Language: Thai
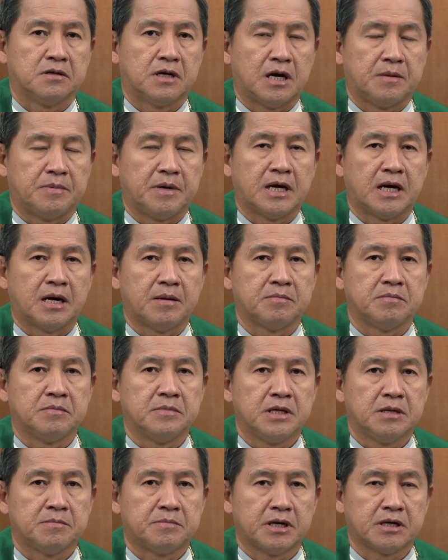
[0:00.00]
อับราฮัม
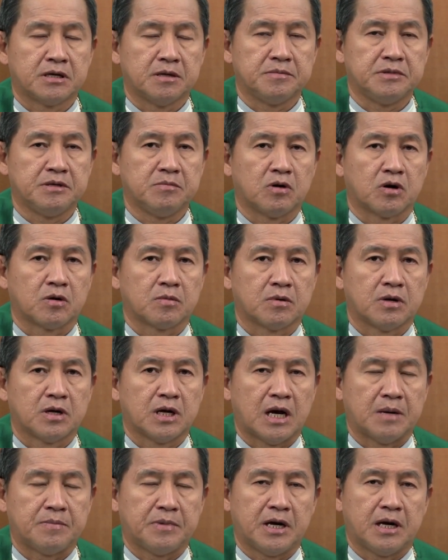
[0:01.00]
พระคัมภีร์บอก
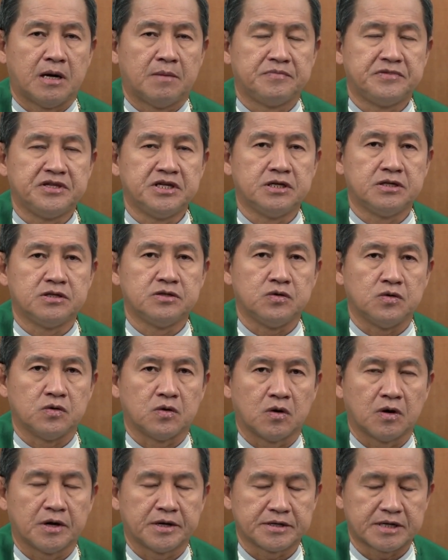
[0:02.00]
อับราฮัมยืนอยู่
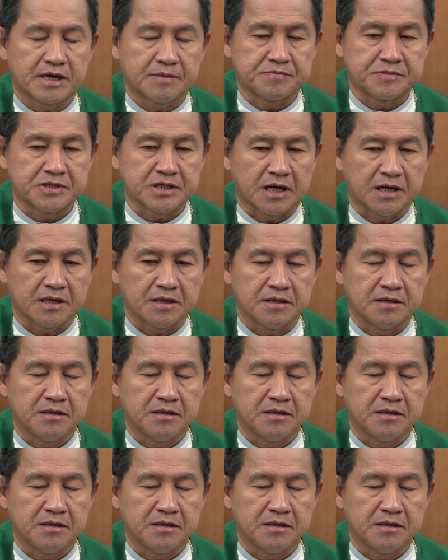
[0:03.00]
คอยรับใช้